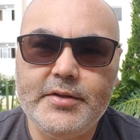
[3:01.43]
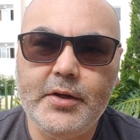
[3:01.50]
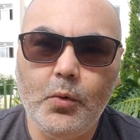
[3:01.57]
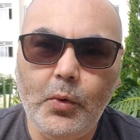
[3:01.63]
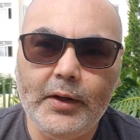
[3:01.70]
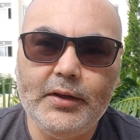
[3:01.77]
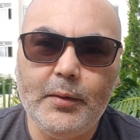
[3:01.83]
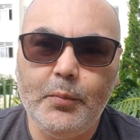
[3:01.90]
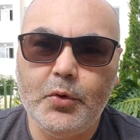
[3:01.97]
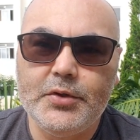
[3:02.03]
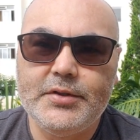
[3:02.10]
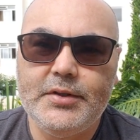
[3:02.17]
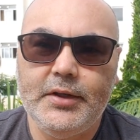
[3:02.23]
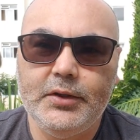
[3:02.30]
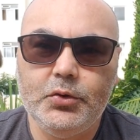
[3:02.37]

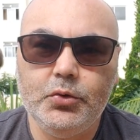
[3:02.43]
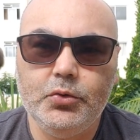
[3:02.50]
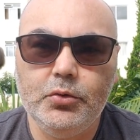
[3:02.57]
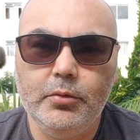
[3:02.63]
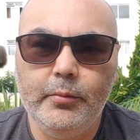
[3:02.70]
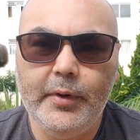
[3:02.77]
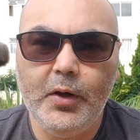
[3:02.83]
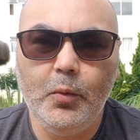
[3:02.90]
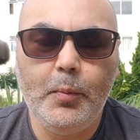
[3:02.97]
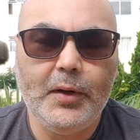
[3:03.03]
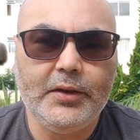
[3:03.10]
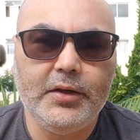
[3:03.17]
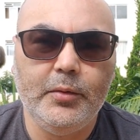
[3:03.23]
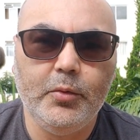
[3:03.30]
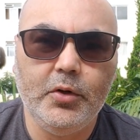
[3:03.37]
50% do meu
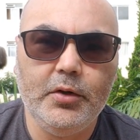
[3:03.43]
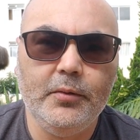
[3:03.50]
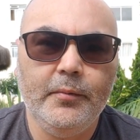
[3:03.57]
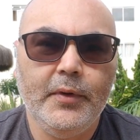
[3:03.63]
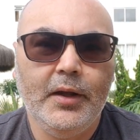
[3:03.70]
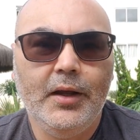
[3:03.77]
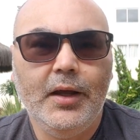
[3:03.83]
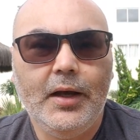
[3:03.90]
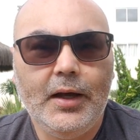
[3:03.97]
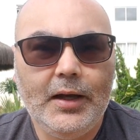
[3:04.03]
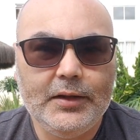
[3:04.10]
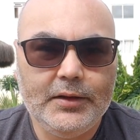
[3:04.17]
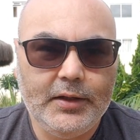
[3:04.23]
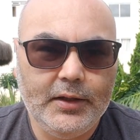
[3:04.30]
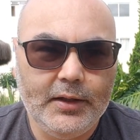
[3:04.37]
patrimônio
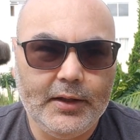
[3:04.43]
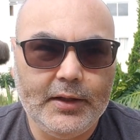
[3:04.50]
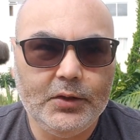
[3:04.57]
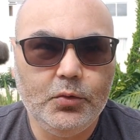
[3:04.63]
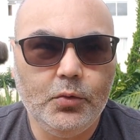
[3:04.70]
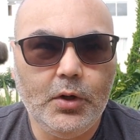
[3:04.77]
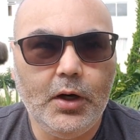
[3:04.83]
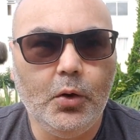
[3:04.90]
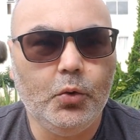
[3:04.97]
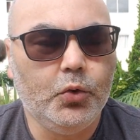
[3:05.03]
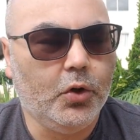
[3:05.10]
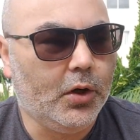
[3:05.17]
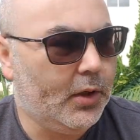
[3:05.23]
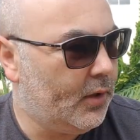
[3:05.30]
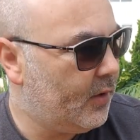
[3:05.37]
atrelado ao
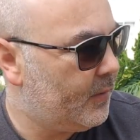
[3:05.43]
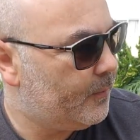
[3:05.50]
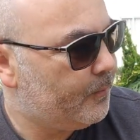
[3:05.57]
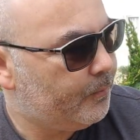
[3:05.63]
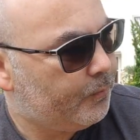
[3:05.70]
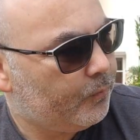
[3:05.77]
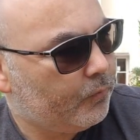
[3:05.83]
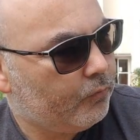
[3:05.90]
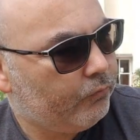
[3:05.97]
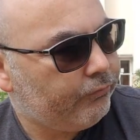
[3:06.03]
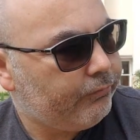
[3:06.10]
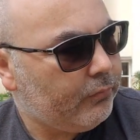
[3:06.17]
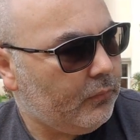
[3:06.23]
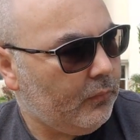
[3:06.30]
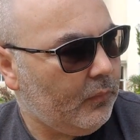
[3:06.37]
dólar.
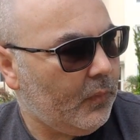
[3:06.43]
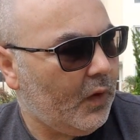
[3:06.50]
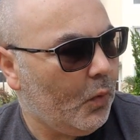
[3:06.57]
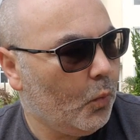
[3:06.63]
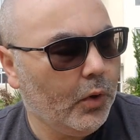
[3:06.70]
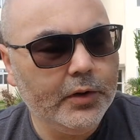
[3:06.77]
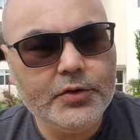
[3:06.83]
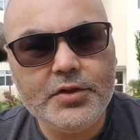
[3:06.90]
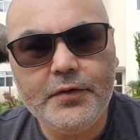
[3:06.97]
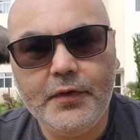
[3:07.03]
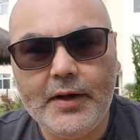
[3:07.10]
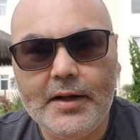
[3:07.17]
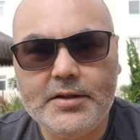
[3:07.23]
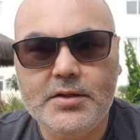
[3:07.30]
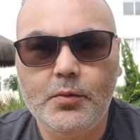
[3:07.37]
Quando se
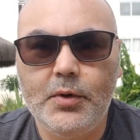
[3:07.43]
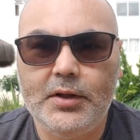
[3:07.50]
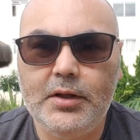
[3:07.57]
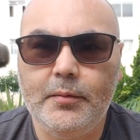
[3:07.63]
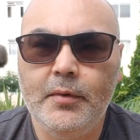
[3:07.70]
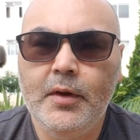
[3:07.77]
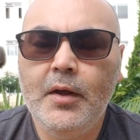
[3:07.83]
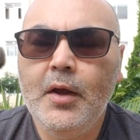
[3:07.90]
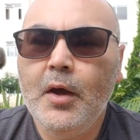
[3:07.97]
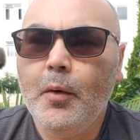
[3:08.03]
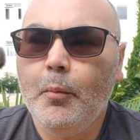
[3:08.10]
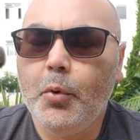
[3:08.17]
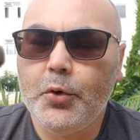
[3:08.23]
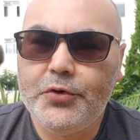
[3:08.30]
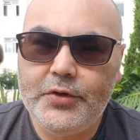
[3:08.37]
fala de 50%
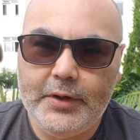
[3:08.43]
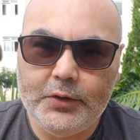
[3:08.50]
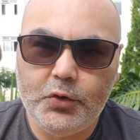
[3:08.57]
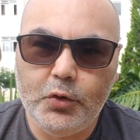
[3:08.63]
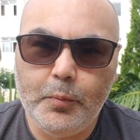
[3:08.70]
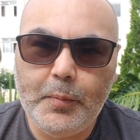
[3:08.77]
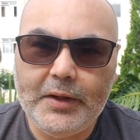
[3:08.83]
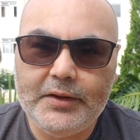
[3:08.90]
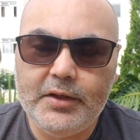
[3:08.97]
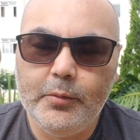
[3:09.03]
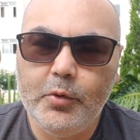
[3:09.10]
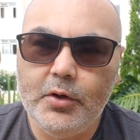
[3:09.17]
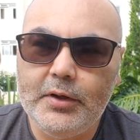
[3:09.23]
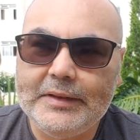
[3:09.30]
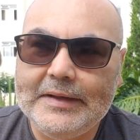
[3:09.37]
do
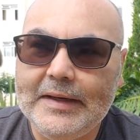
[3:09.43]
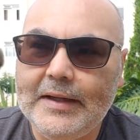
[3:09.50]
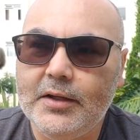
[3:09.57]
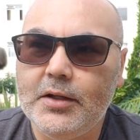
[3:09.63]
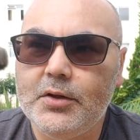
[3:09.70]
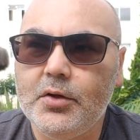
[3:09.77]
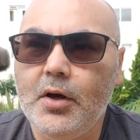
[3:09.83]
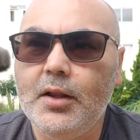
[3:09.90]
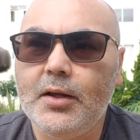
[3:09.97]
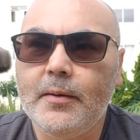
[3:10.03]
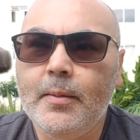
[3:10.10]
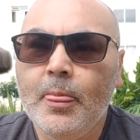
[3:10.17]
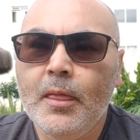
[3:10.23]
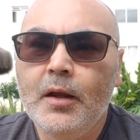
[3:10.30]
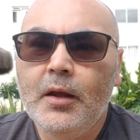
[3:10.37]
patrimônio atrelado ao dólar,
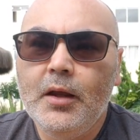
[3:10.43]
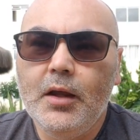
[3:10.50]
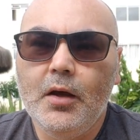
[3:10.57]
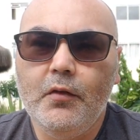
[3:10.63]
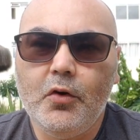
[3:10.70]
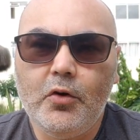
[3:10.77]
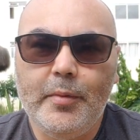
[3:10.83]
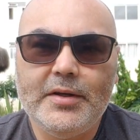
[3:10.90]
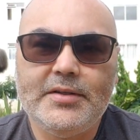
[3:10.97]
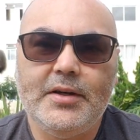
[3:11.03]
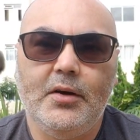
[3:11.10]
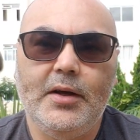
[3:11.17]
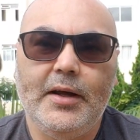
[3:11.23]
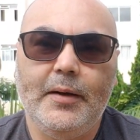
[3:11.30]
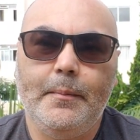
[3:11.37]
eu vou começar
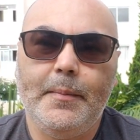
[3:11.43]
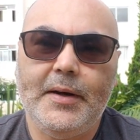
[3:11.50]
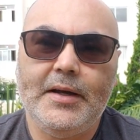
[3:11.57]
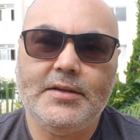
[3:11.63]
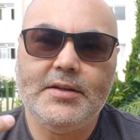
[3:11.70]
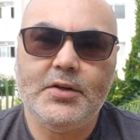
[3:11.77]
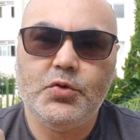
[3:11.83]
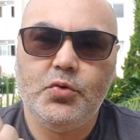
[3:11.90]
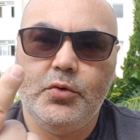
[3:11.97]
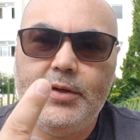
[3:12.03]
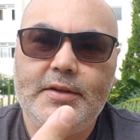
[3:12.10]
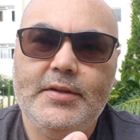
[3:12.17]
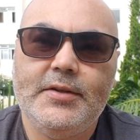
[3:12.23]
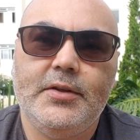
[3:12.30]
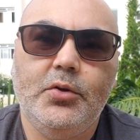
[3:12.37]
a olhar para as
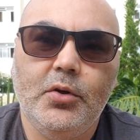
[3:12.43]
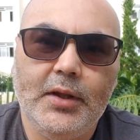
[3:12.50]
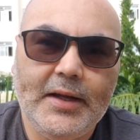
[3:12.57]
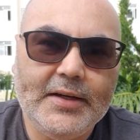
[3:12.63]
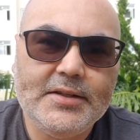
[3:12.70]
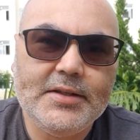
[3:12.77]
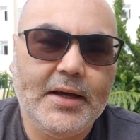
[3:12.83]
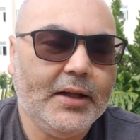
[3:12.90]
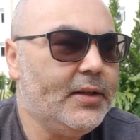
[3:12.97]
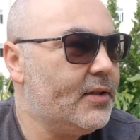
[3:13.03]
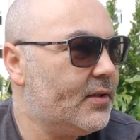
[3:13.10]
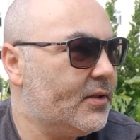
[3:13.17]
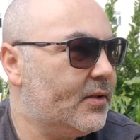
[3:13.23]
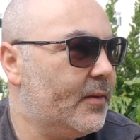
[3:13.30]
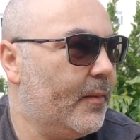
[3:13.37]
ações
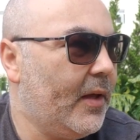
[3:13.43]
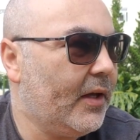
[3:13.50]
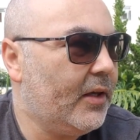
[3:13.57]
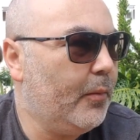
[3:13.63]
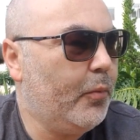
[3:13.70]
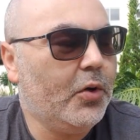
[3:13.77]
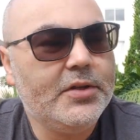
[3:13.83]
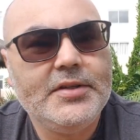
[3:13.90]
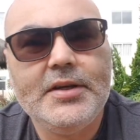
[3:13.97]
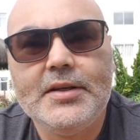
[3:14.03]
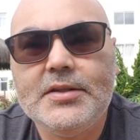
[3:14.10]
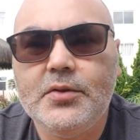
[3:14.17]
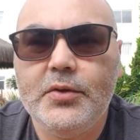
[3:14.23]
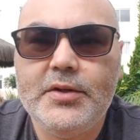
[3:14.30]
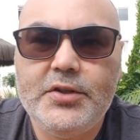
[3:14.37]
dolarizadas. Aqui pode ser
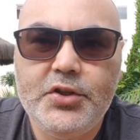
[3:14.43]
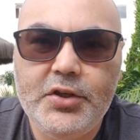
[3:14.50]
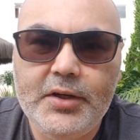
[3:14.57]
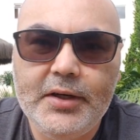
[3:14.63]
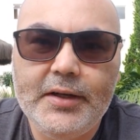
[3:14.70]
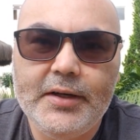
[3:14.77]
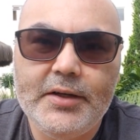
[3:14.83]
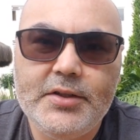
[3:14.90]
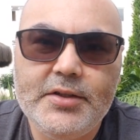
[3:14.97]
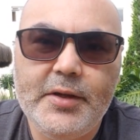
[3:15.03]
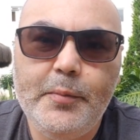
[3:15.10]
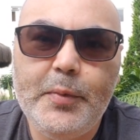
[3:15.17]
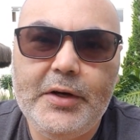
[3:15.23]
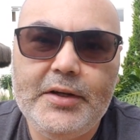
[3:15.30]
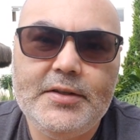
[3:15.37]
ações de grandes
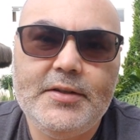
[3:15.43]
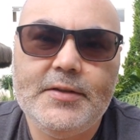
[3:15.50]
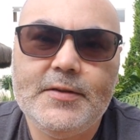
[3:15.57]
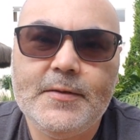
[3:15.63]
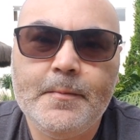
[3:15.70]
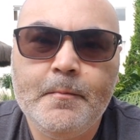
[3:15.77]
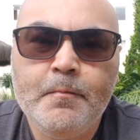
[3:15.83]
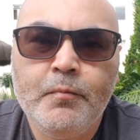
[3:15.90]
empresas,